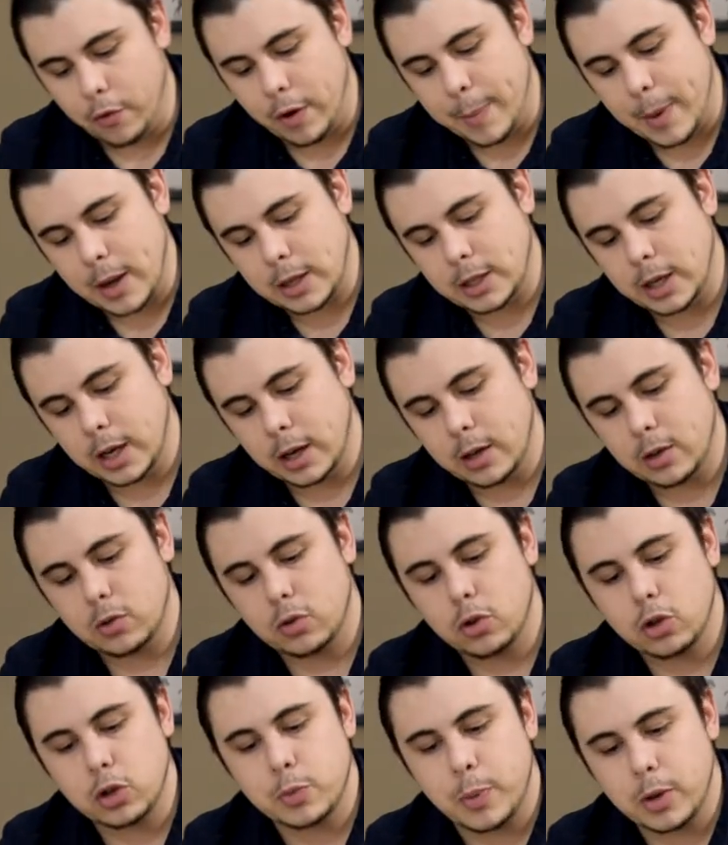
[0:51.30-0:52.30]
On va partir
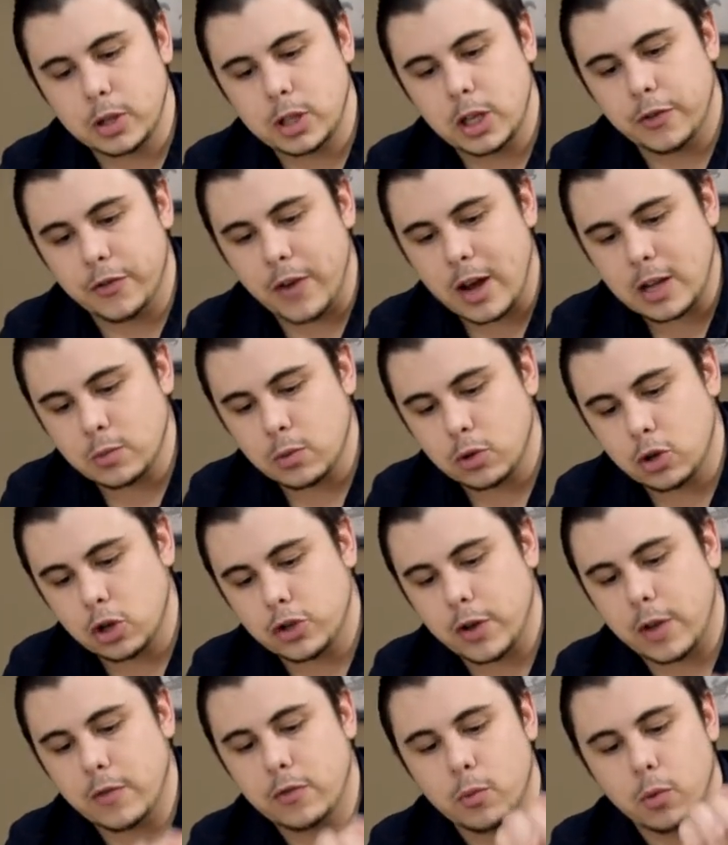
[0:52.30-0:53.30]
de ce petit phasme
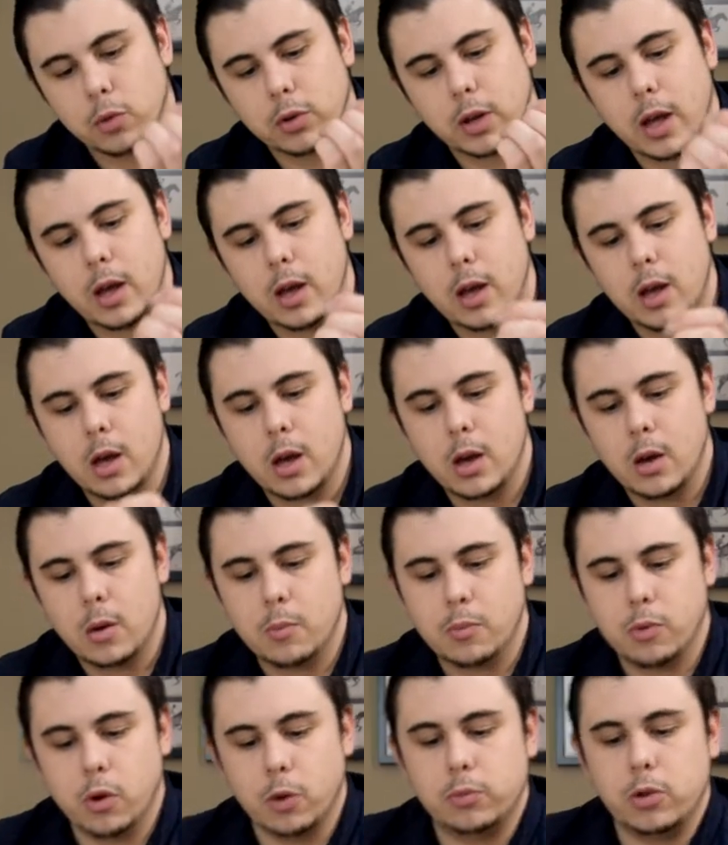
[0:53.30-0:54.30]
que je viens de vous montrer
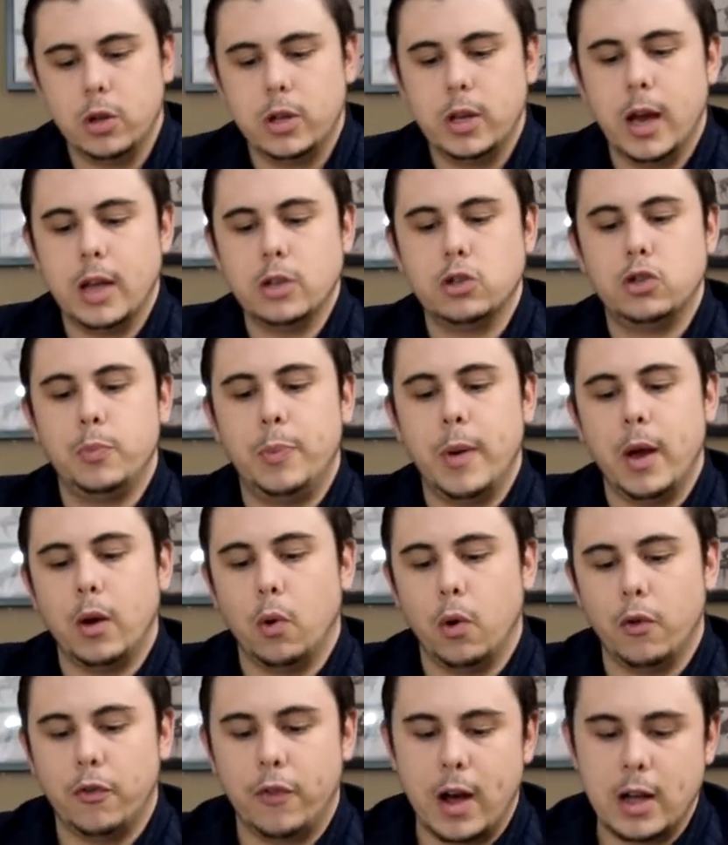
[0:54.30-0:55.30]
pour obtenir un
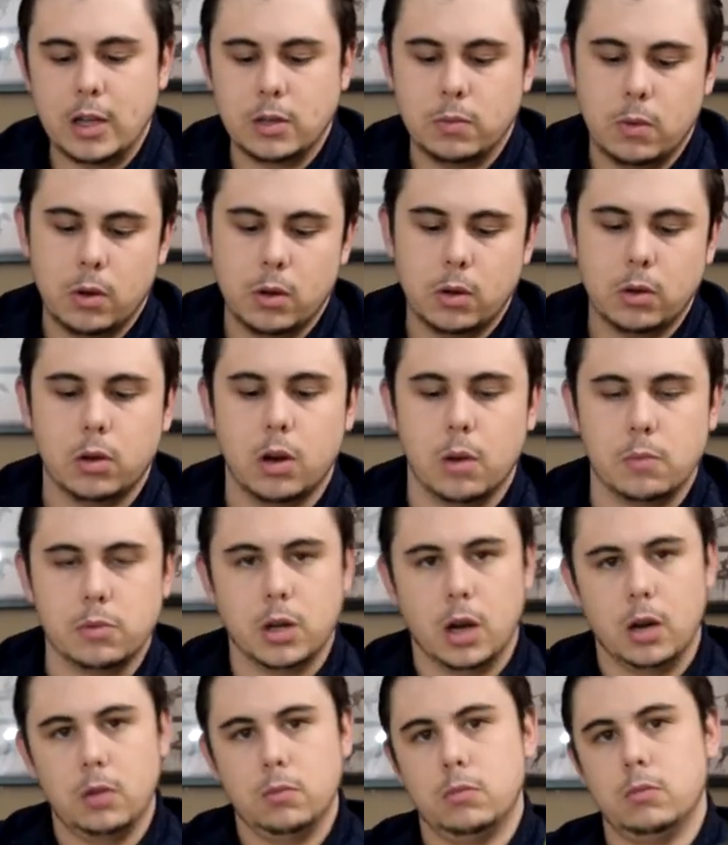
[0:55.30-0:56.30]
super gros phasme,
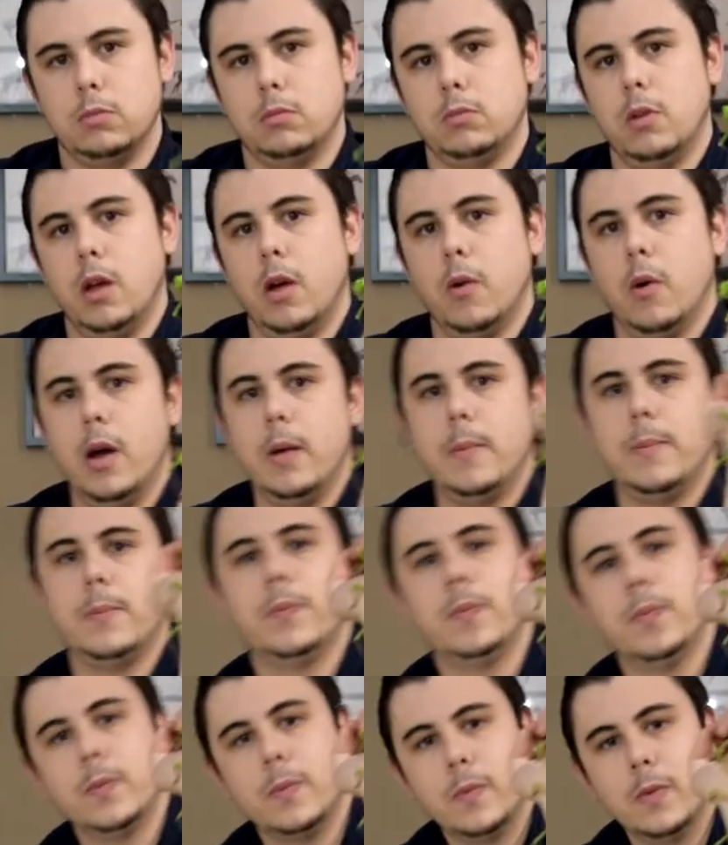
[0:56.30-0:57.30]
comme ça. Et ouais.
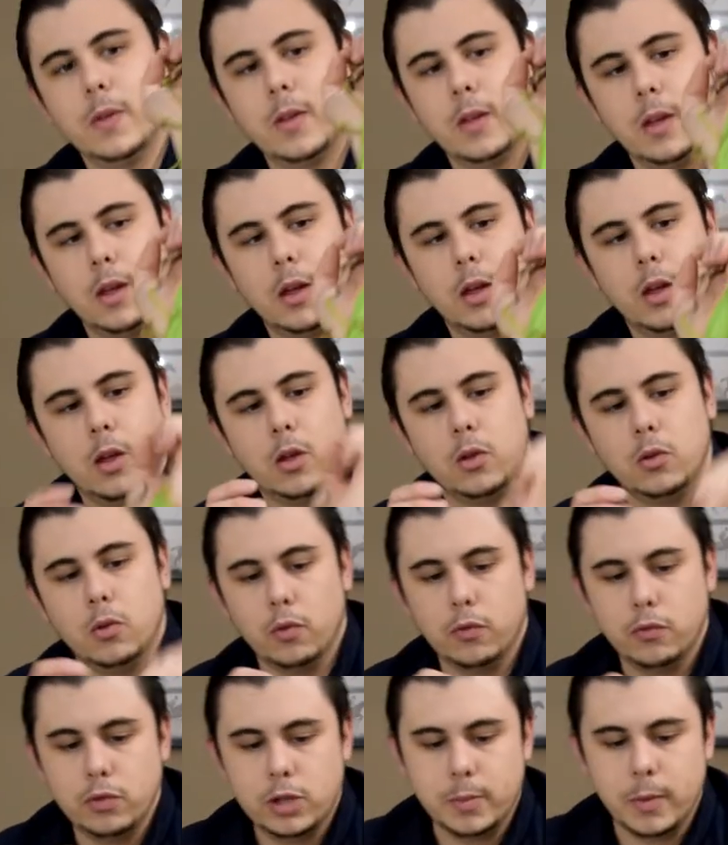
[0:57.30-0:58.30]

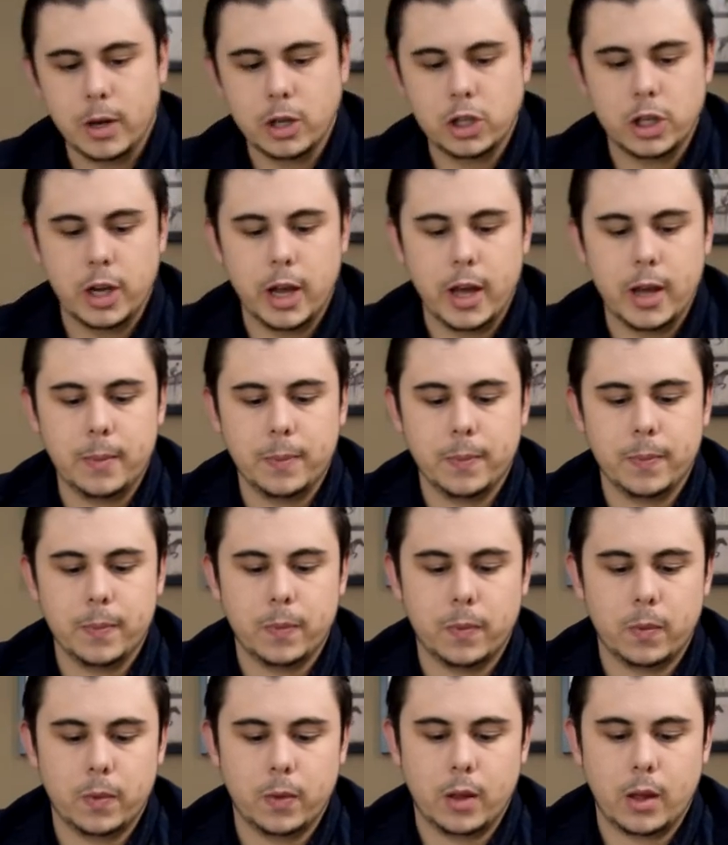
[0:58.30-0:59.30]
Donc, vous imaginez,
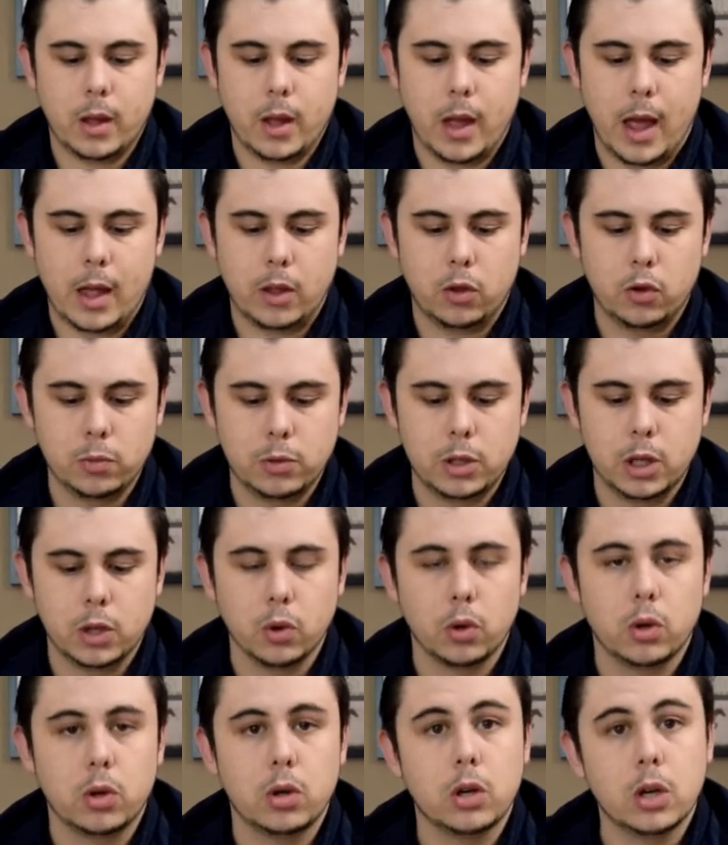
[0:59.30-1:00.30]
un tout
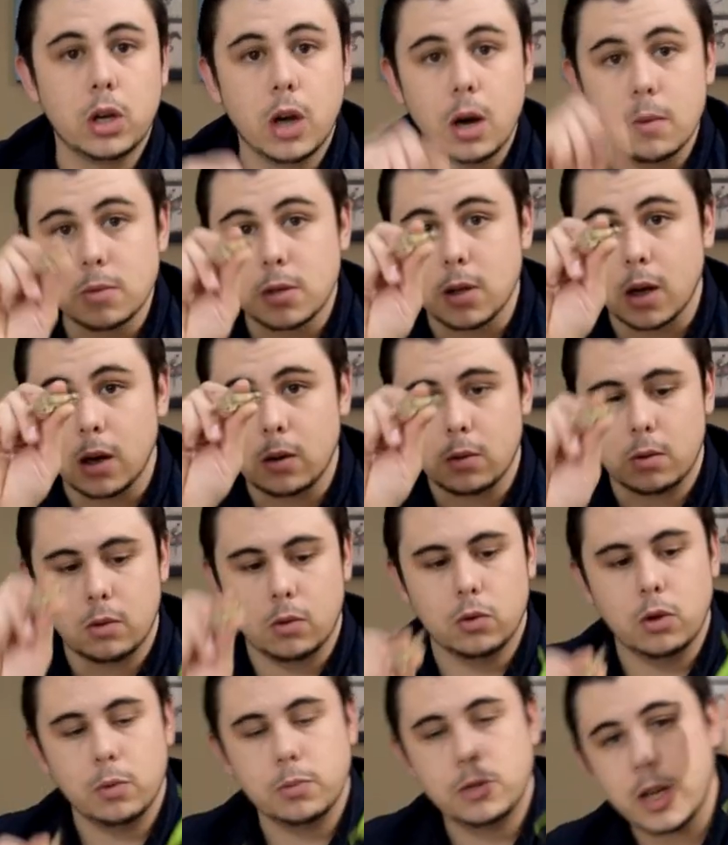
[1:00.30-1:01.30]
petit truc comme
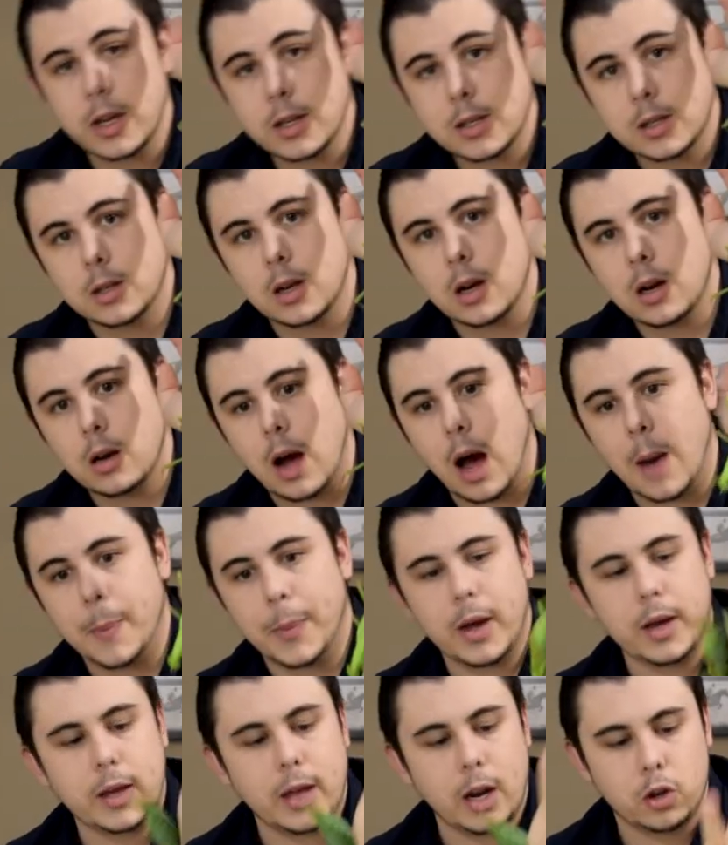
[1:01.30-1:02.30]
ça, on obtient ça
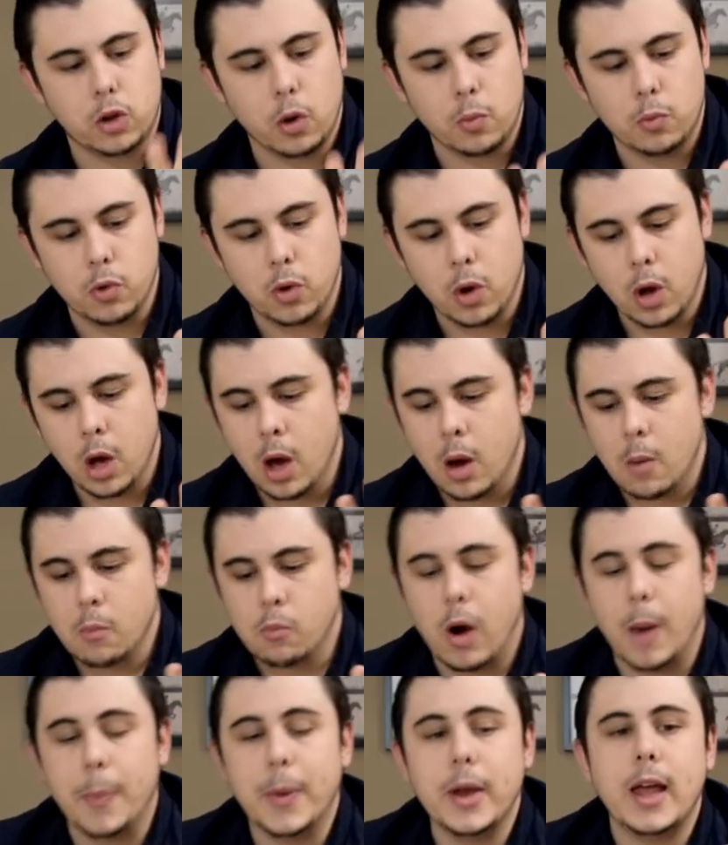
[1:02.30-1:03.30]
après quelques mues
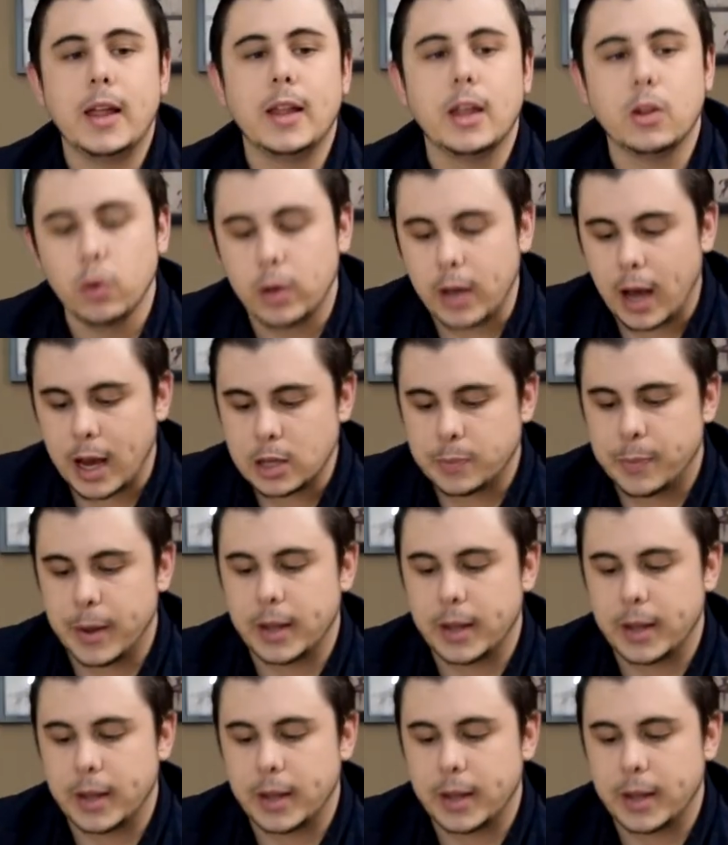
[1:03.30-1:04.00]
Bon, après, il y a des trucs à